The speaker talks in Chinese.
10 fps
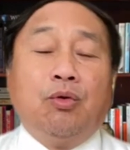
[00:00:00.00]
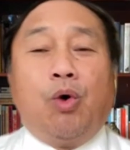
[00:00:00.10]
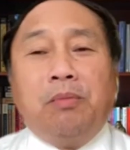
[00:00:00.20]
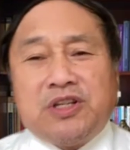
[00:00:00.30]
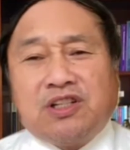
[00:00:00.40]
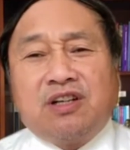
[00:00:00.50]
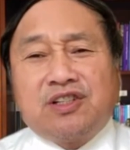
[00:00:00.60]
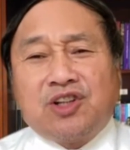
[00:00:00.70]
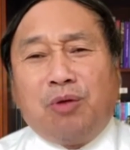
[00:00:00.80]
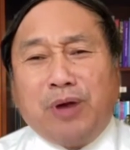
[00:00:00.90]
我们其实
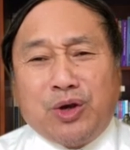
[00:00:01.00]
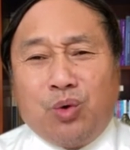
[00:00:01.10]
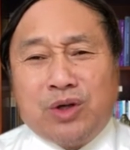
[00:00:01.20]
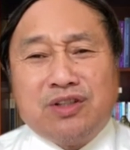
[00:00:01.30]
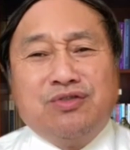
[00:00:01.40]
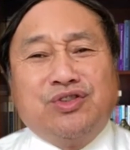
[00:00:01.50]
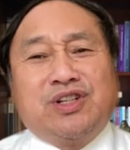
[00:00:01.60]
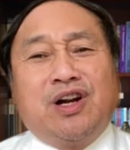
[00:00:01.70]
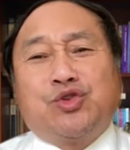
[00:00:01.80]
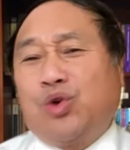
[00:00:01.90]
知道，美国政府
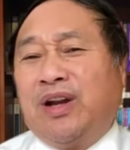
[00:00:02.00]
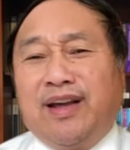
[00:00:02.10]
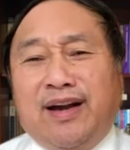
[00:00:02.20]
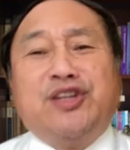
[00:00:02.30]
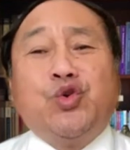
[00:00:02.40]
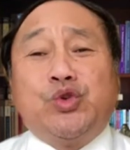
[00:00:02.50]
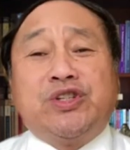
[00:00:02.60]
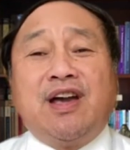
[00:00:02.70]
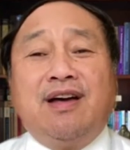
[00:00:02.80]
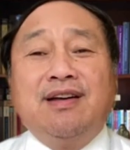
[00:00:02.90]
像权力很有
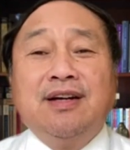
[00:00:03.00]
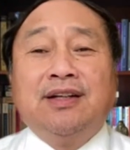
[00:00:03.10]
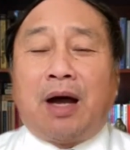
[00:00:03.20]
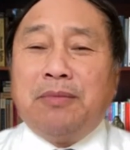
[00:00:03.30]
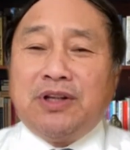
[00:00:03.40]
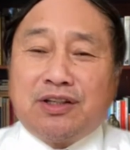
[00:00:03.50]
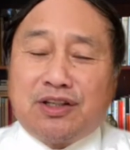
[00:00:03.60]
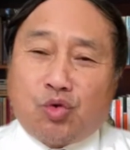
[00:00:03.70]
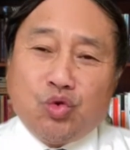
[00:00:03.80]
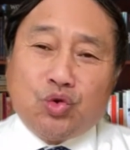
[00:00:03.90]
限，他们的
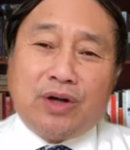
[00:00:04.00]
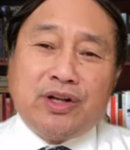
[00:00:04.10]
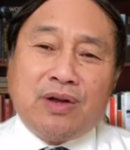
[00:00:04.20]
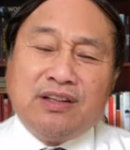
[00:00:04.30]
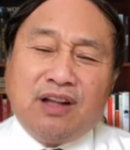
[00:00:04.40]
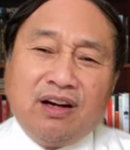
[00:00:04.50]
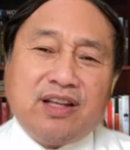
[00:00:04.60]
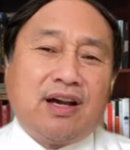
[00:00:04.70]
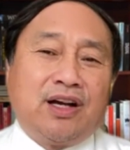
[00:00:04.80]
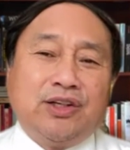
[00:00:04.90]
工作人员能力
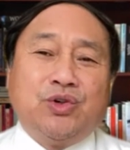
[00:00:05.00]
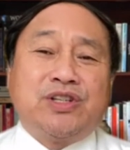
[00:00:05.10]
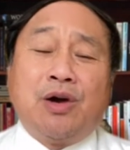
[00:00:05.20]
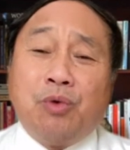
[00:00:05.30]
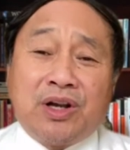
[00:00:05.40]
也很有限。